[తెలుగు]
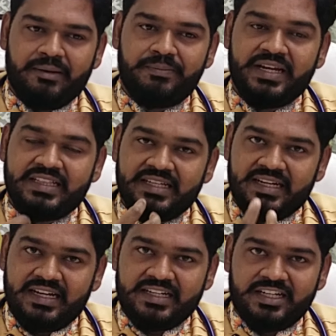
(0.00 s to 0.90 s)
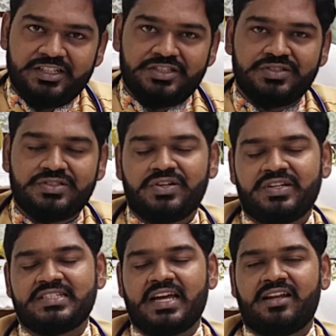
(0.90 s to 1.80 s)
బ్రీతింగ్ రిలేటెడ్ ఇష్యూస్ కూడా
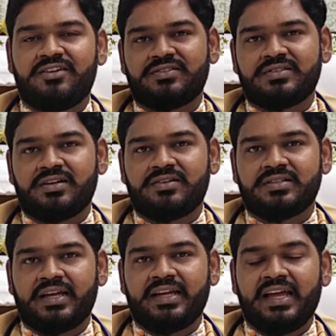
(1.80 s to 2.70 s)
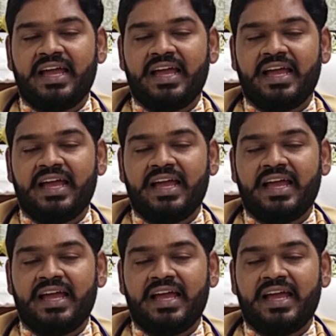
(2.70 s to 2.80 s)
చాలా వరకు తగ్గుతాయి